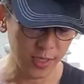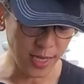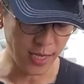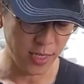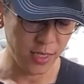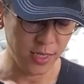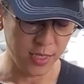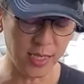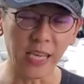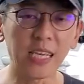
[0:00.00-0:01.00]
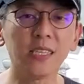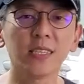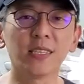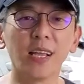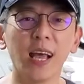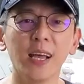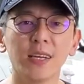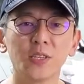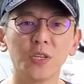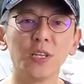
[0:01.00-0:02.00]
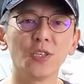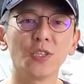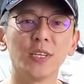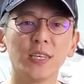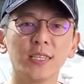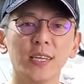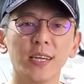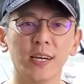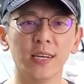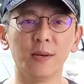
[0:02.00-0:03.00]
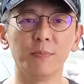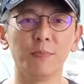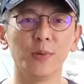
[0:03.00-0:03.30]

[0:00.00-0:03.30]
那也因此啊，认识了一些呃，